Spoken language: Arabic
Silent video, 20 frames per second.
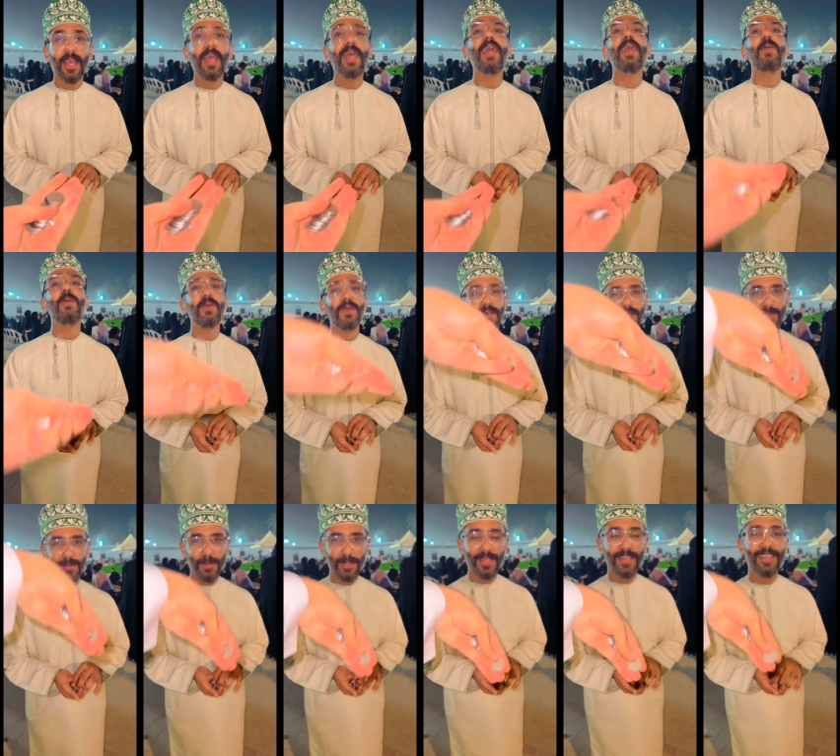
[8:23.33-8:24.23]

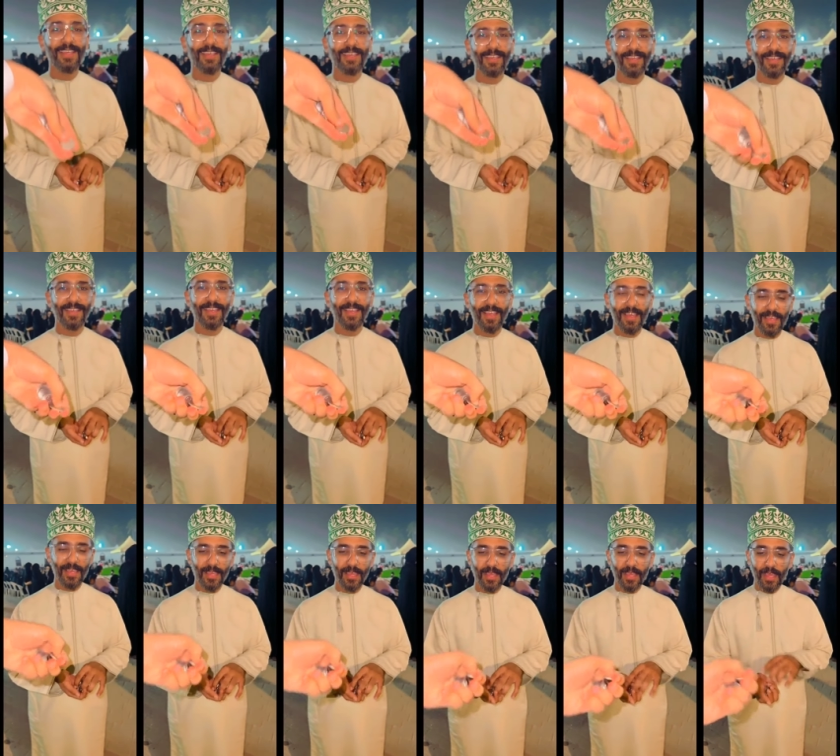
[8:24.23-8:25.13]
ايوه نروح ننقط
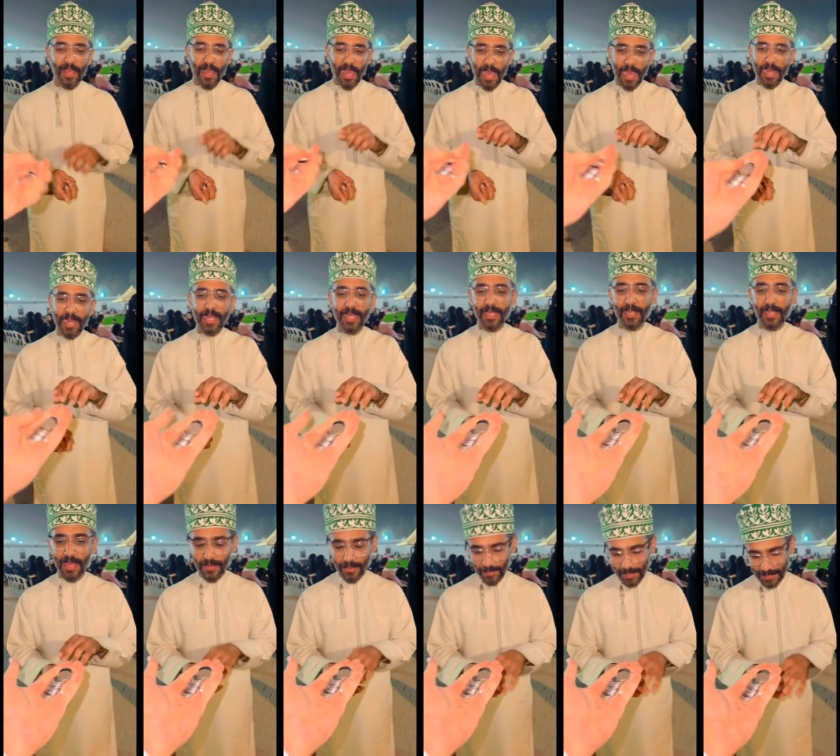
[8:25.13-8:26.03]
هي
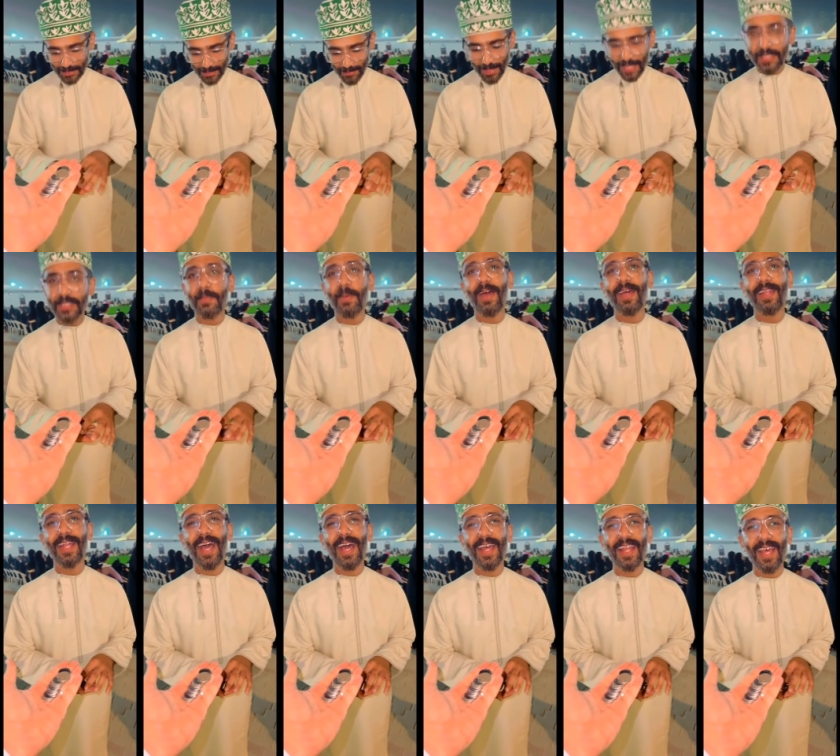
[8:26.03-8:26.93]
هذا مال زمان
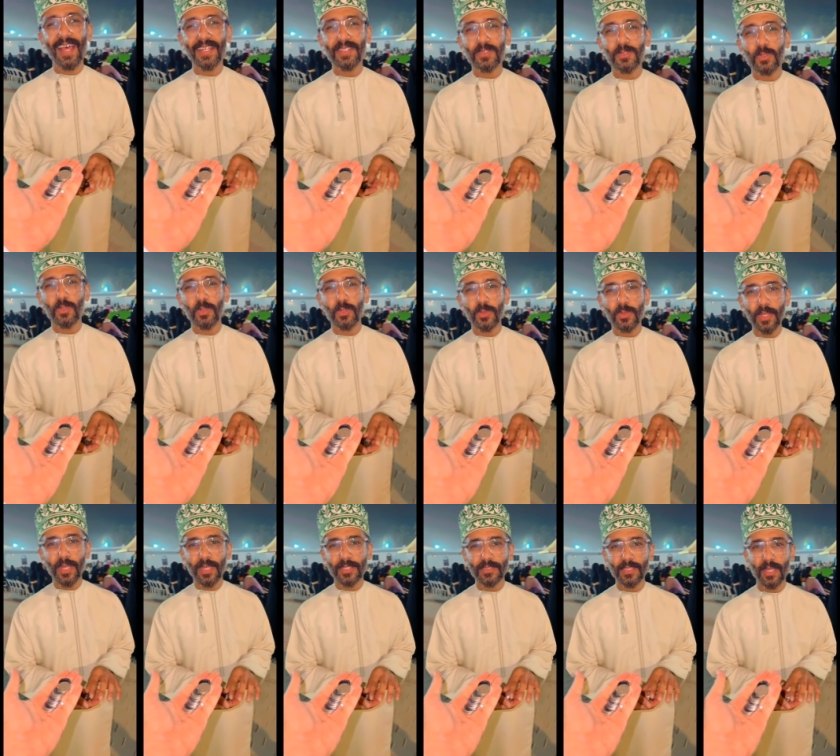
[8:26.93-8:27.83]
طبعا عانات
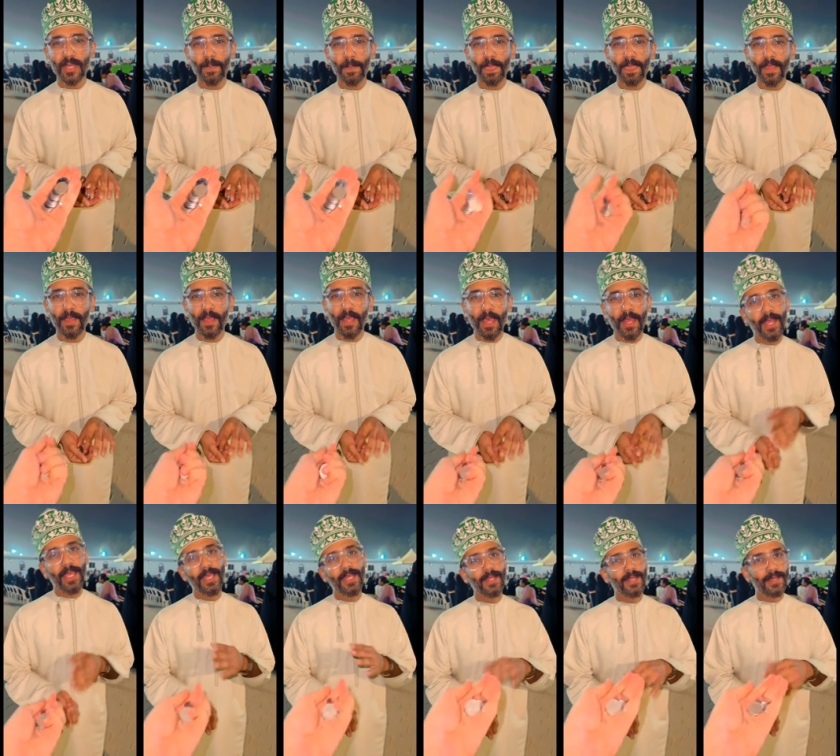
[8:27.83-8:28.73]
تكون كذا اي
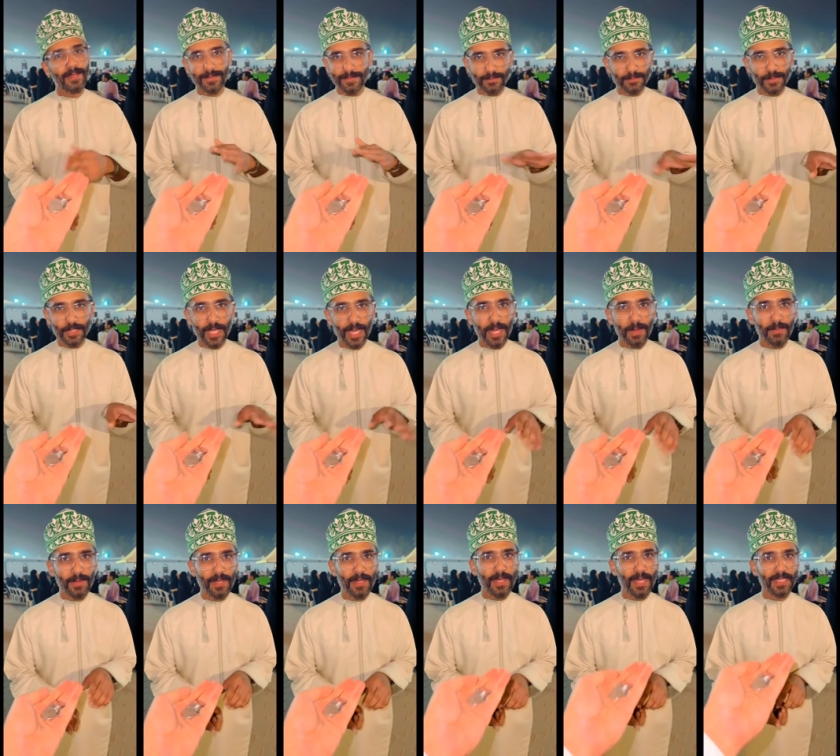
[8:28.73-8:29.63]
بنروح الحين
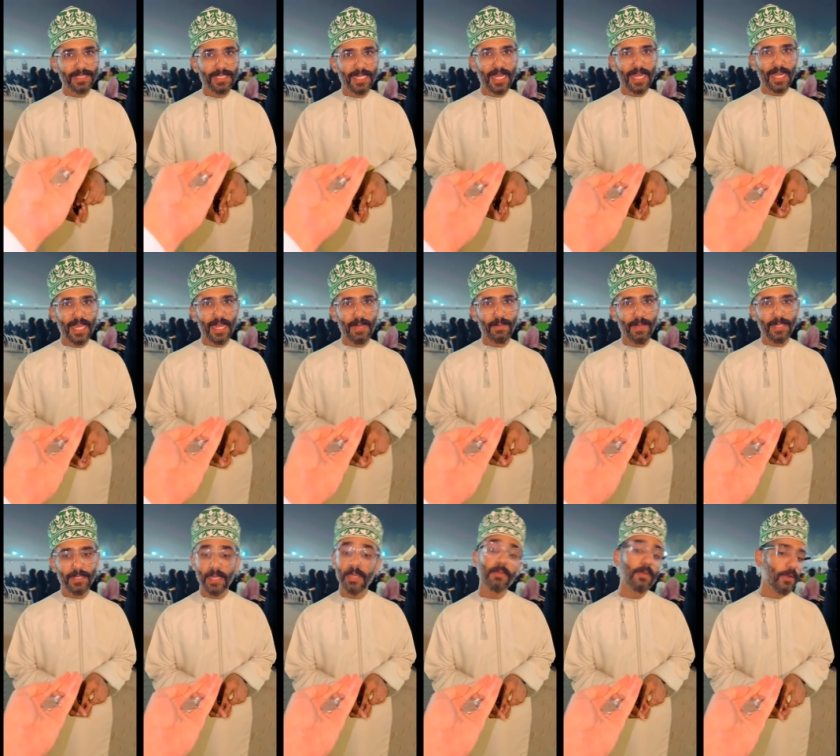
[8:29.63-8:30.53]
اربعه
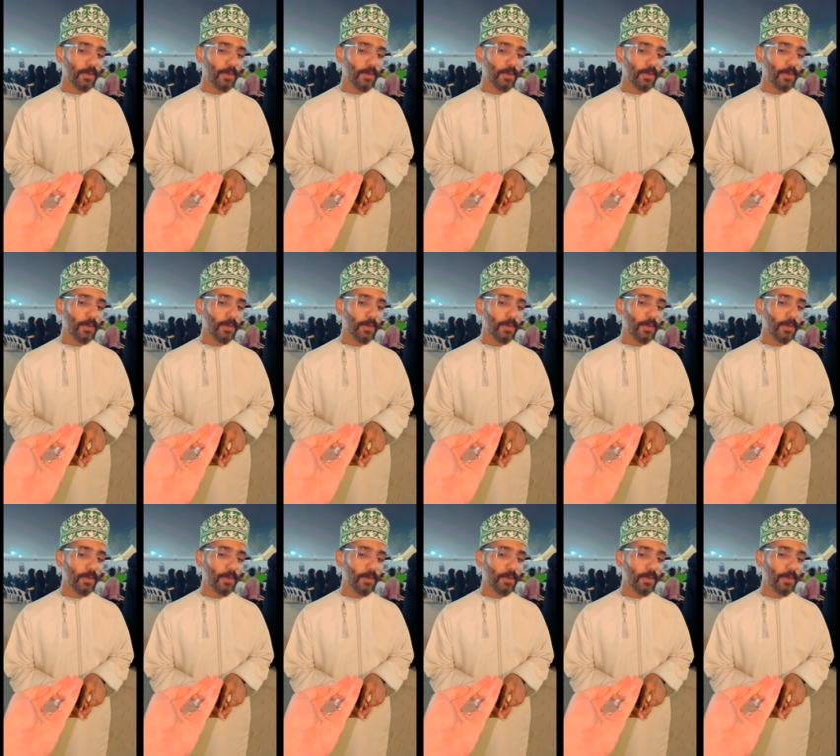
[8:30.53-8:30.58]
بنروح